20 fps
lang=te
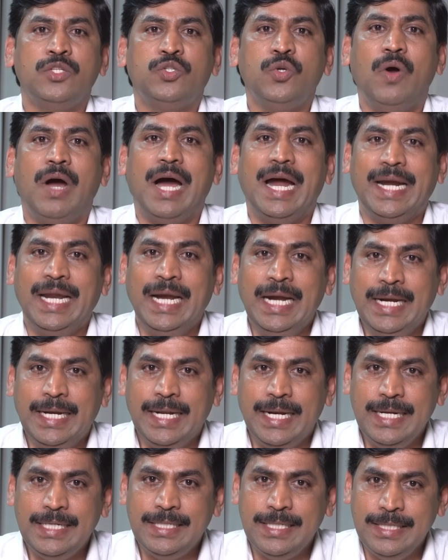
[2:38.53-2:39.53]
సో
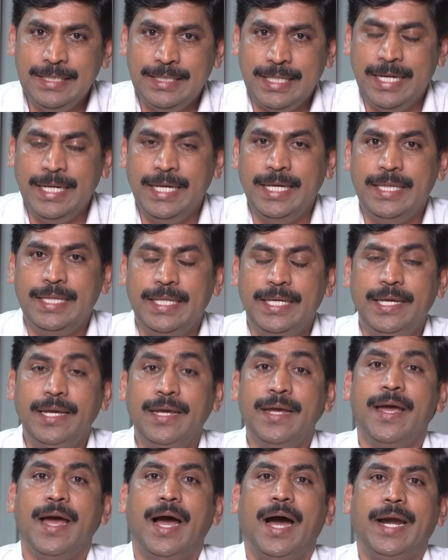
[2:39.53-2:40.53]
అడల్ట్రేషన్ జరిగింది
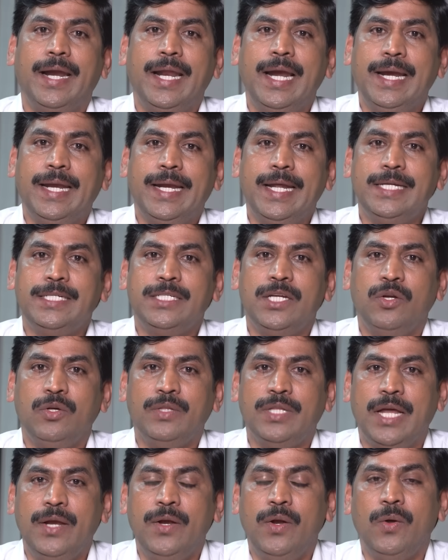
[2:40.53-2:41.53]
అడల్ట్రేషన్లో
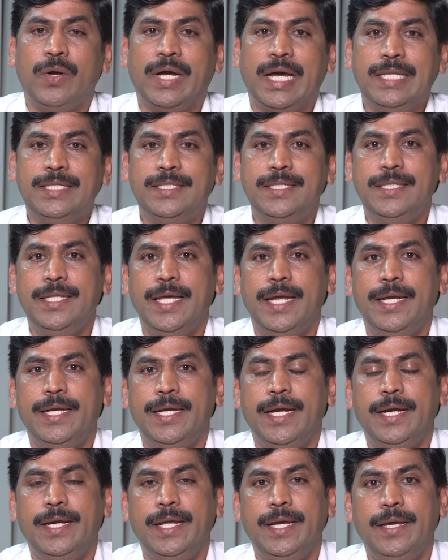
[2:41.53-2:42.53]
దానిలో కలిసింది
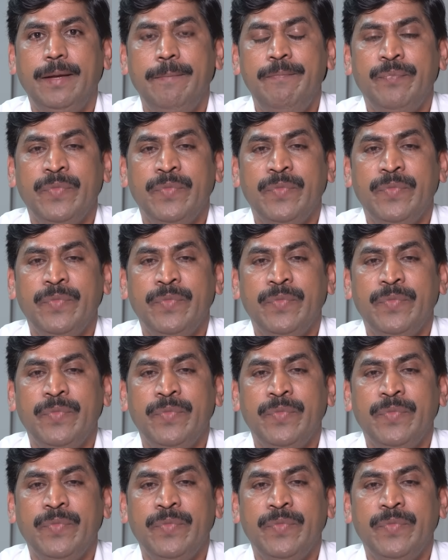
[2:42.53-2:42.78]
ఏంటి అంటే